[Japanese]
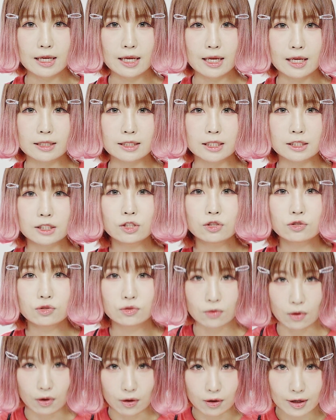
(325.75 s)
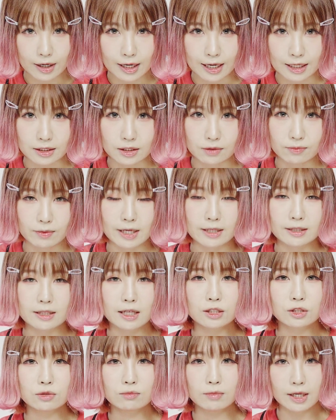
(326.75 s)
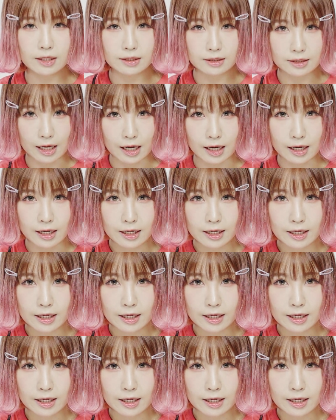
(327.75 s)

えー、写真集を発売いたしました、